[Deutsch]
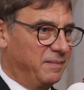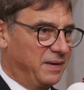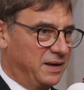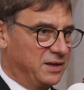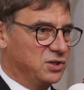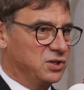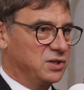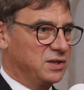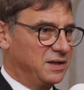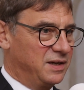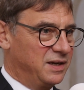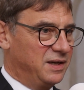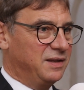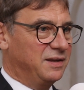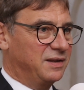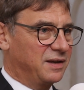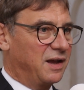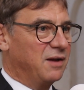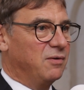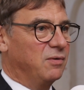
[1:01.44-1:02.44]
Menschen, die
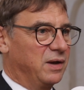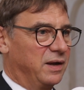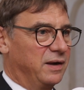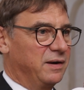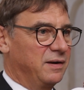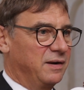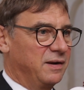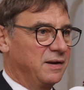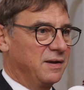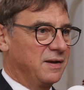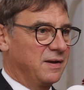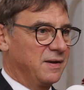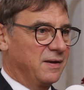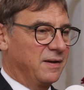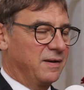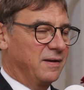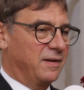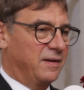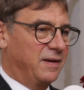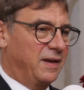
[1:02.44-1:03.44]
trauern,
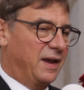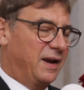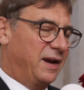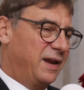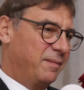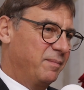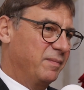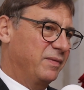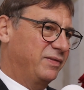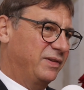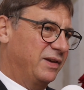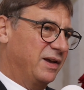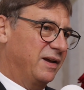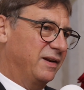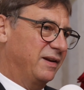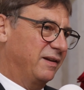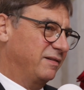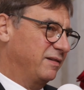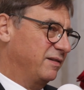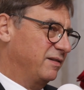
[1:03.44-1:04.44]
erleben es ja,
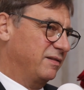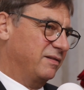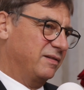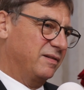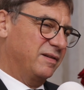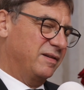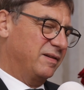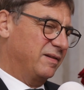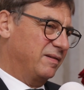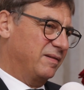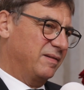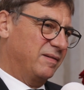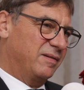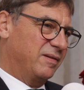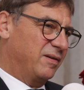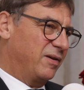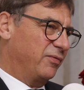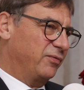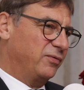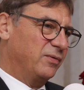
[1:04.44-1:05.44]
dass es
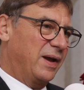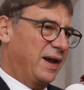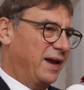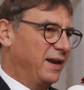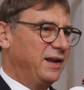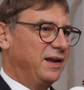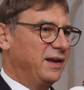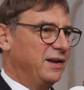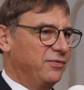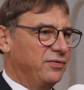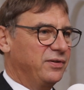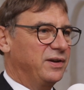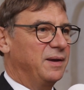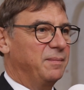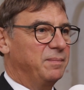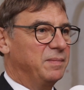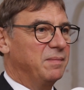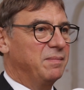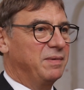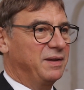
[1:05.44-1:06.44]
oft nur eine Hilfe
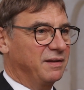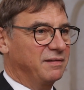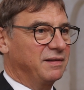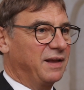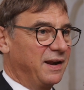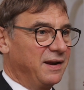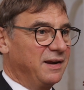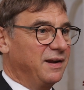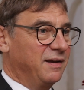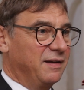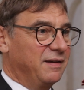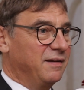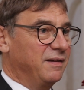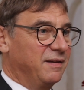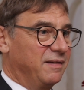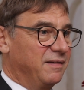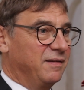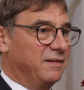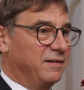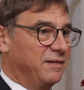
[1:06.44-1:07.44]
gibt, nämlich dass andere
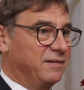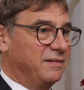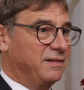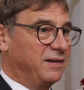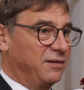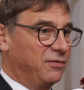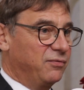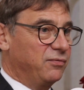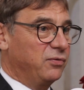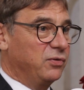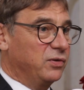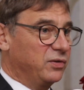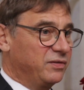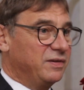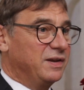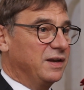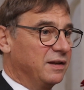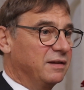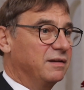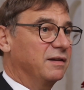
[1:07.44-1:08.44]
sich für
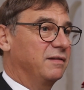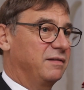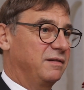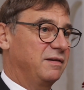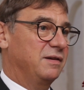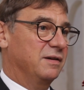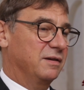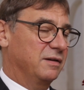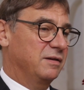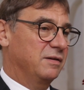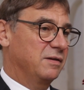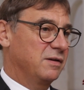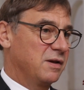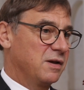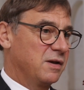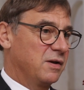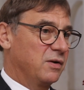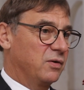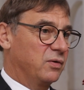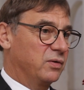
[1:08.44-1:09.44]
sie interessieren
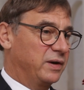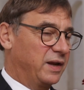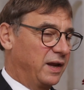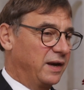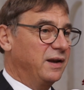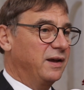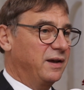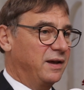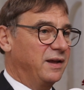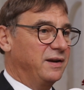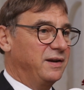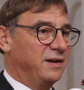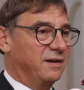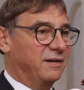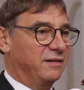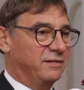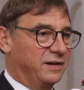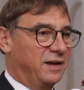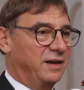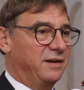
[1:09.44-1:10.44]
und andere an
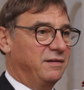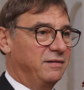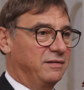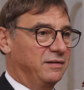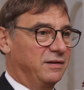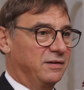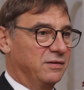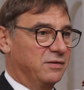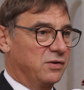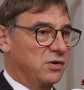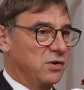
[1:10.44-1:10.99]
ihrer Seite sind.